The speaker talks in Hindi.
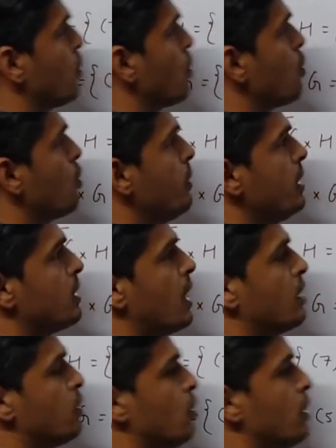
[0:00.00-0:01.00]
दो को भी
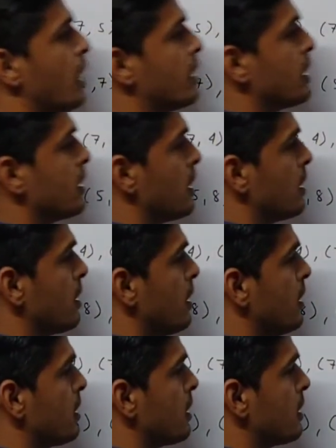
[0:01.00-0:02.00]
सात और आठ के साथ
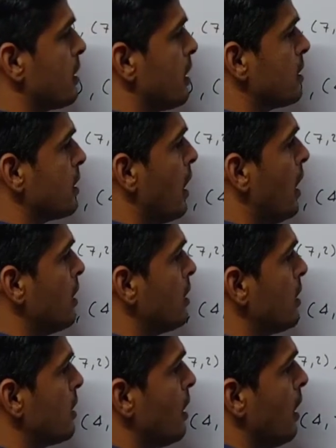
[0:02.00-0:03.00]
रिलेट करते हैं
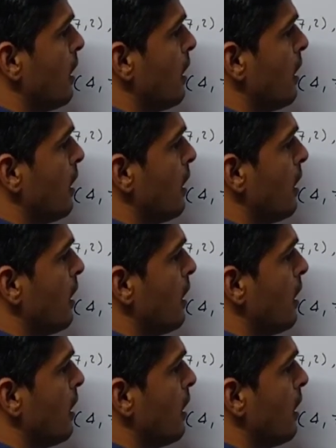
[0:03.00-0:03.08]
सात